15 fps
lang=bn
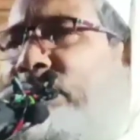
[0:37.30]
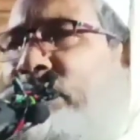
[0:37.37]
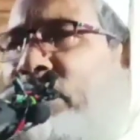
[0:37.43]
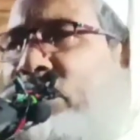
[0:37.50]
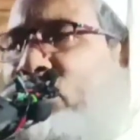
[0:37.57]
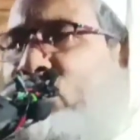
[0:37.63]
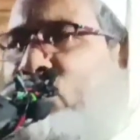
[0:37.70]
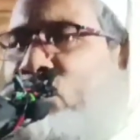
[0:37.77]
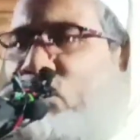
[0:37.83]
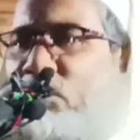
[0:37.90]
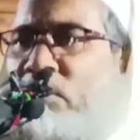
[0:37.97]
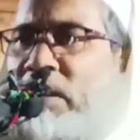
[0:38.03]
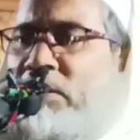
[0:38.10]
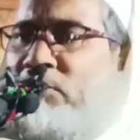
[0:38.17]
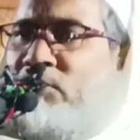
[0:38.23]
আপনি কোনো
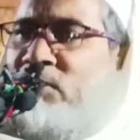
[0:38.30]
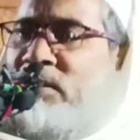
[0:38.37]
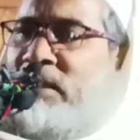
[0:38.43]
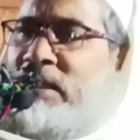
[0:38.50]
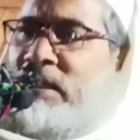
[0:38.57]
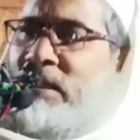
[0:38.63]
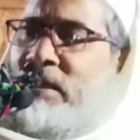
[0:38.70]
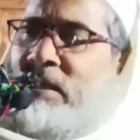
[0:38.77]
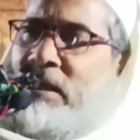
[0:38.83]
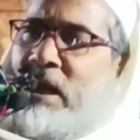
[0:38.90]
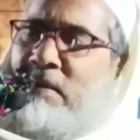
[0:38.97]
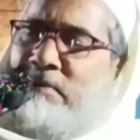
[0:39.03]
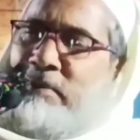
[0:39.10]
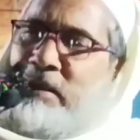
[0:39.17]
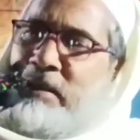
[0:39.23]
মানুষকে
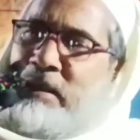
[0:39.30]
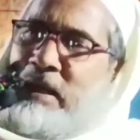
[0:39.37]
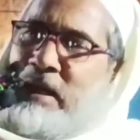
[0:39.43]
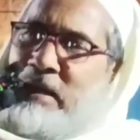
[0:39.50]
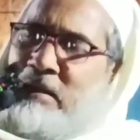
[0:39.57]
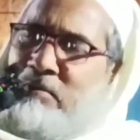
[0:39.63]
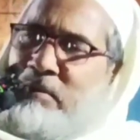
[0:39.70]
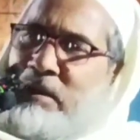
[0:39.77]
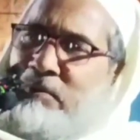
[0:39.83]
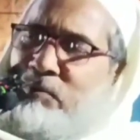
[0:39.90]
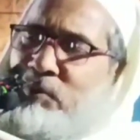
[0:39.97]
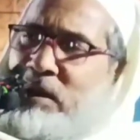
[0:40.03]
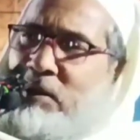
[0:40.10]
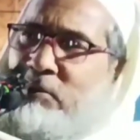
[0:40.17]
আপনার ডান বাম